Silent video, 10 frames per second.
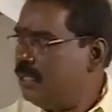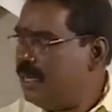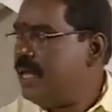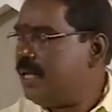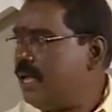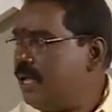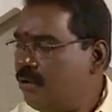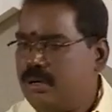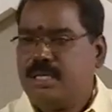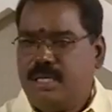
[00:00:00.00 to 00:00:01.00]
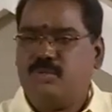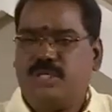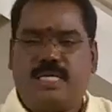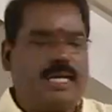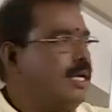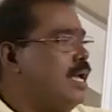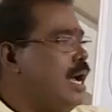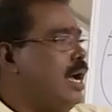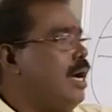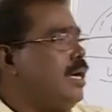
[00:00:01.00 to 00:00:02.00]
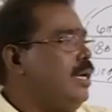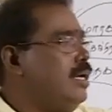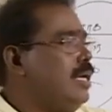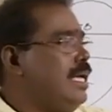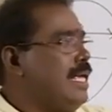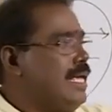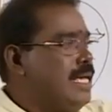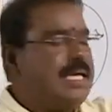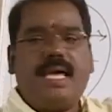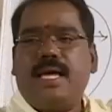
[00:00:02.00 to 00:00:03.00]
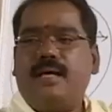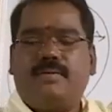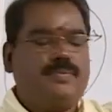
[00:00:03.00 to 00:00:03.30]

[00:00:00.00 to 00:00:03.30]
ரெடியாக இருக்கா ஒரு இதை முடிச்சிடுறேன் ஆக இங்கே